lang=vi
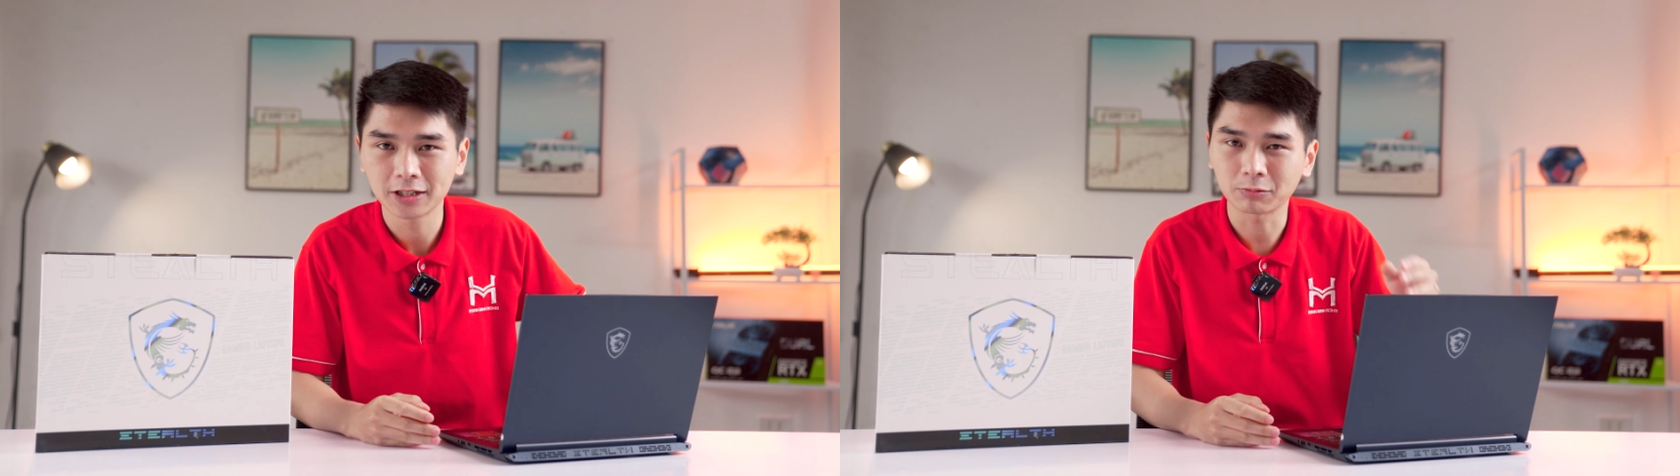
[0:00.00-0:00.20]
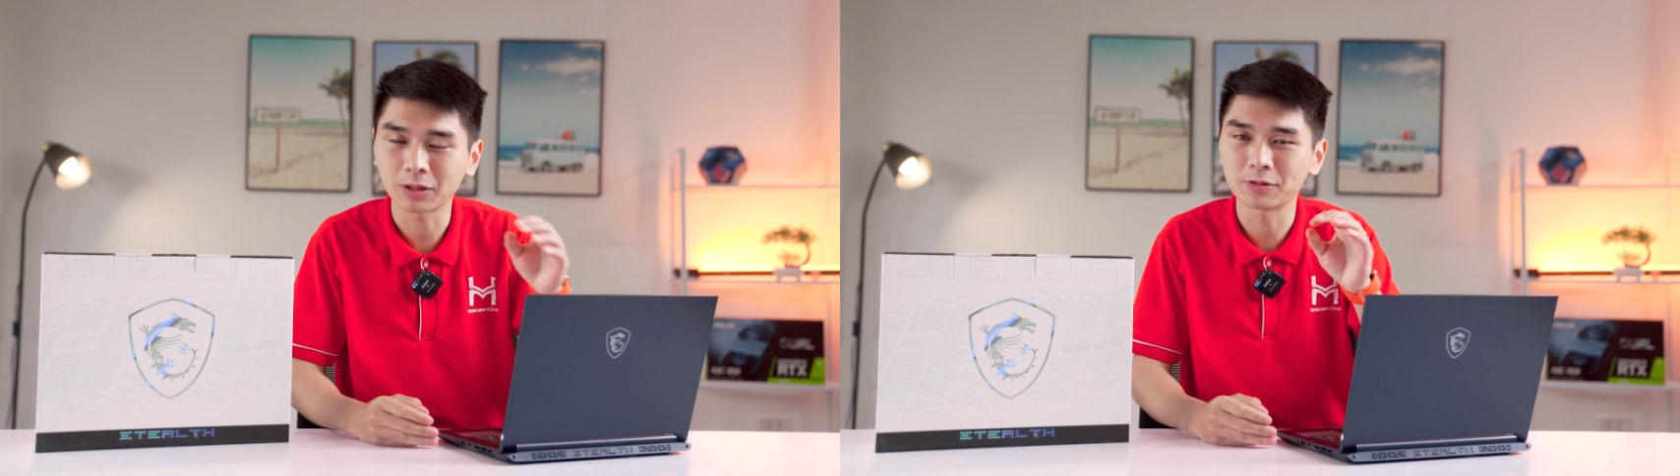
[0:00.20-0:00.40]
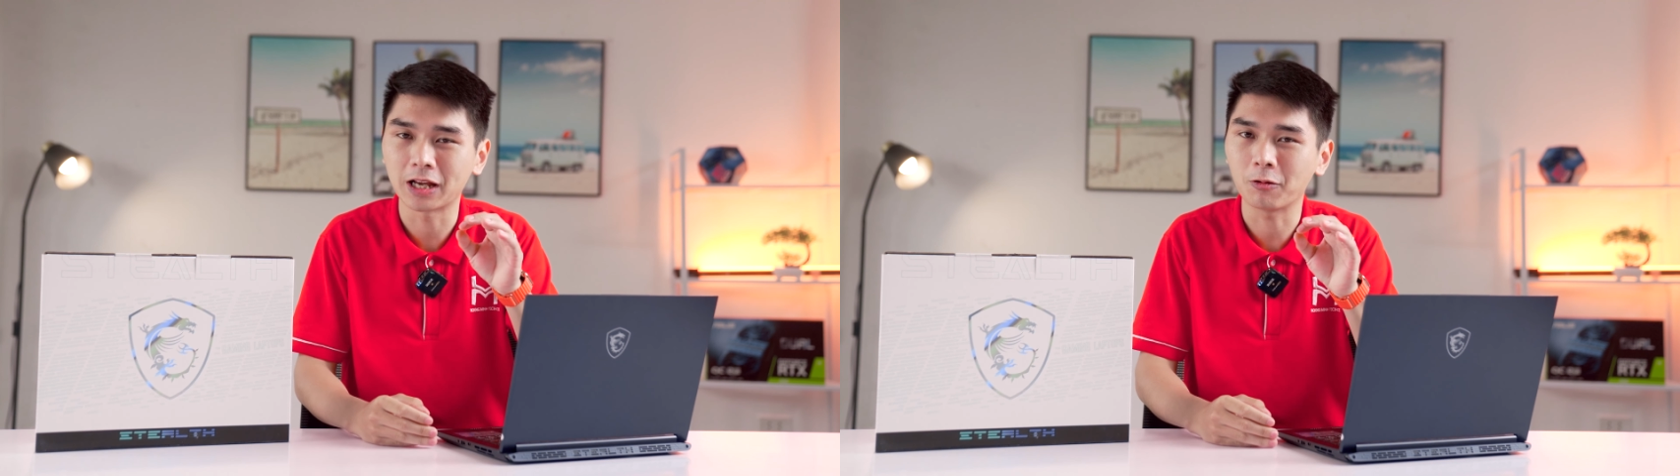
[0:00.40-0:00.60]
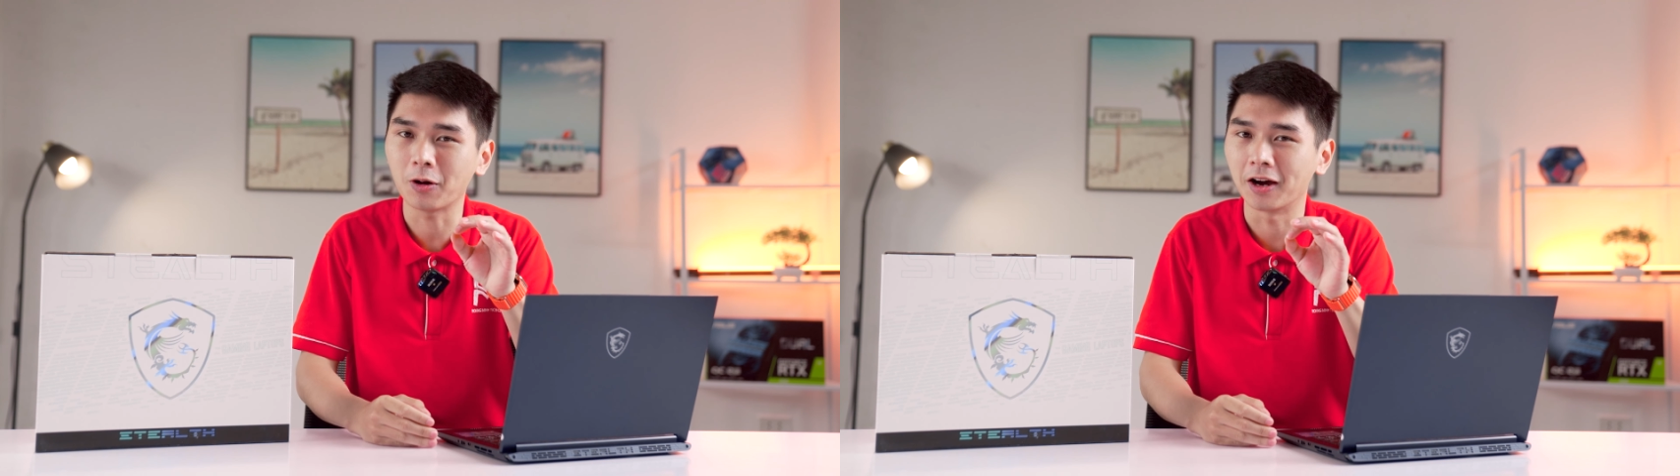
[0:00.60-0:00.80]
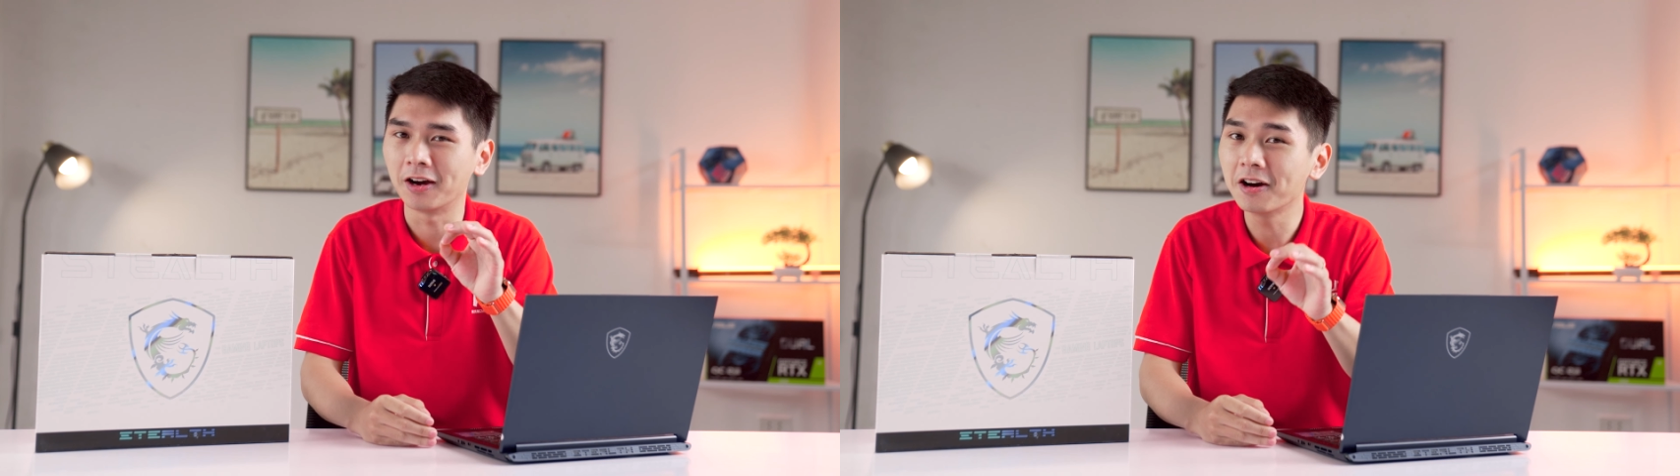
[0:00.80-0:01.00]
trong tầm giá
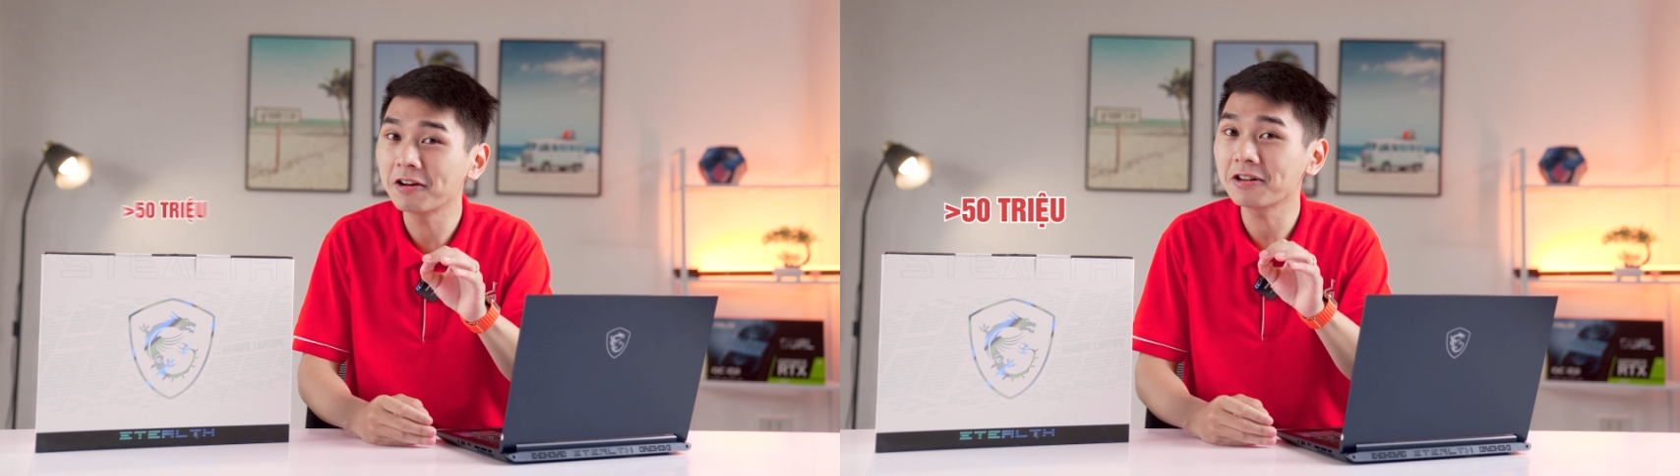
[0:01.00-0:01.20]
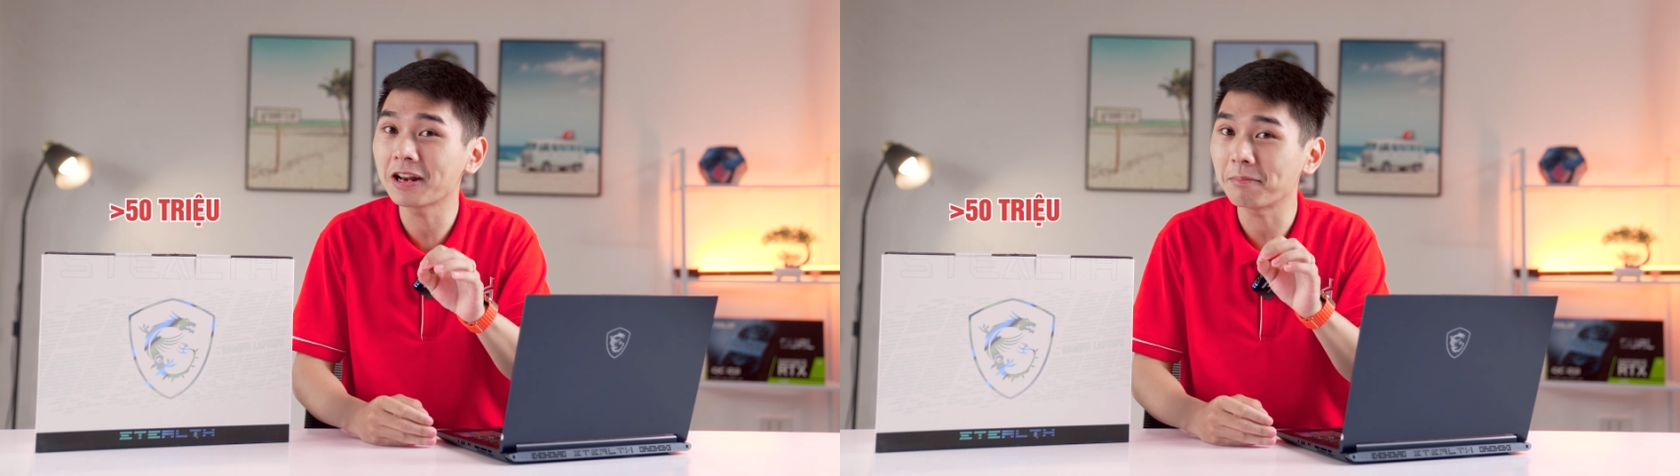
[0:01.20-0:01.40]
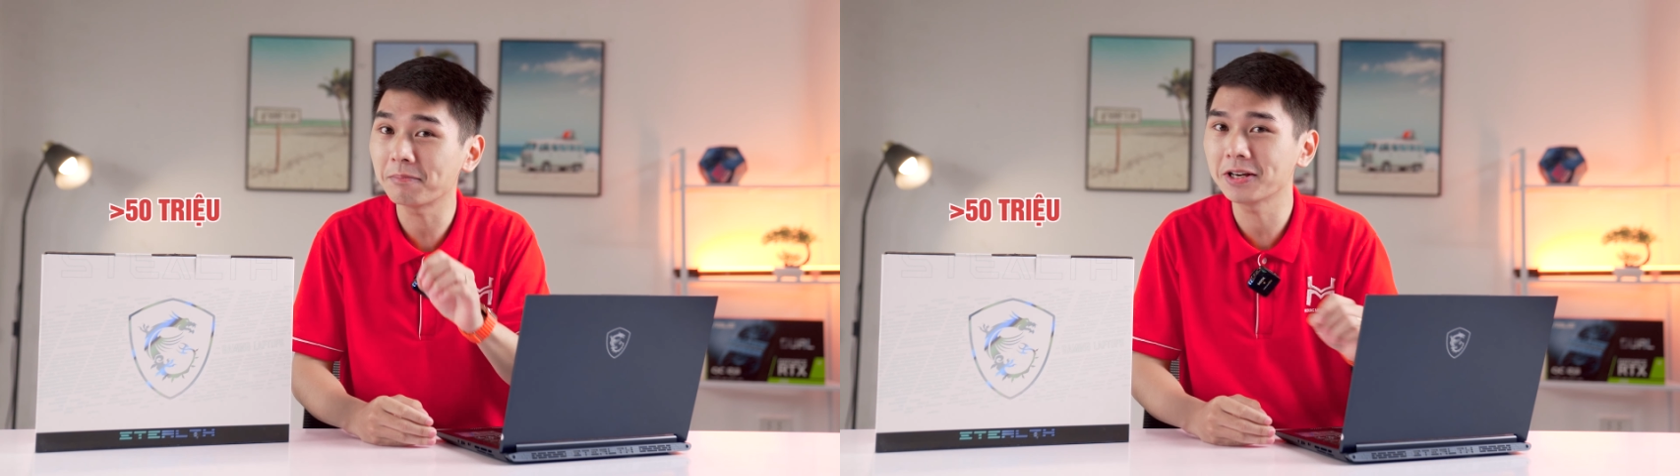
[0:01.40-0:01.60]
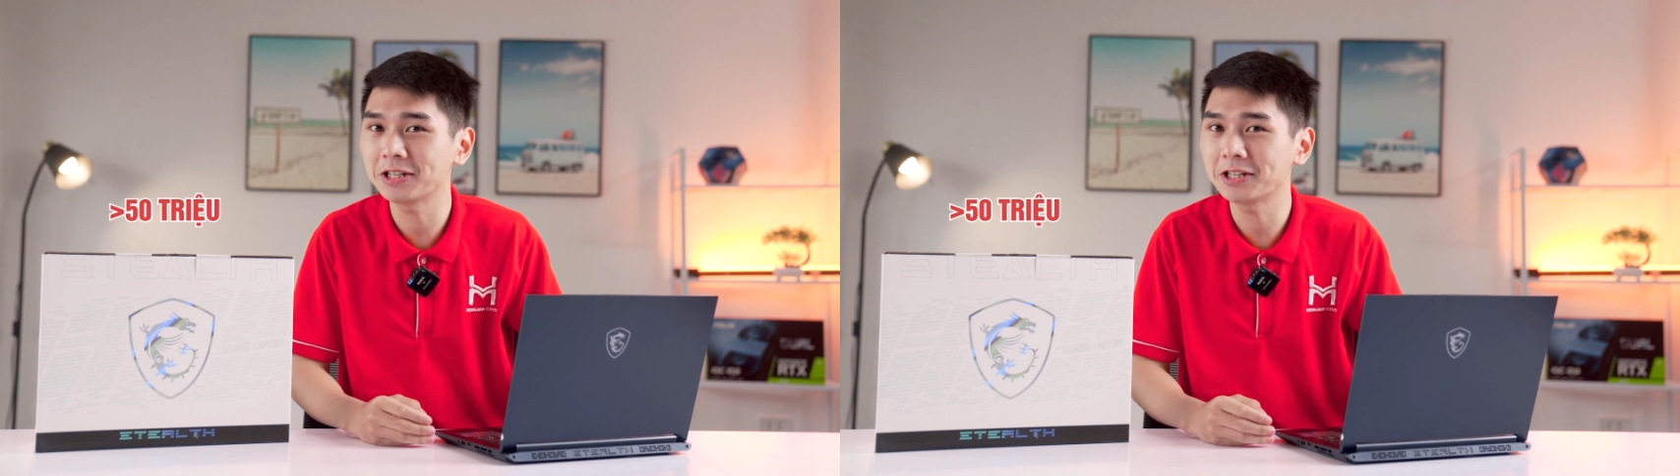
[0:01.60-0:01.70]
khoảng hơn 50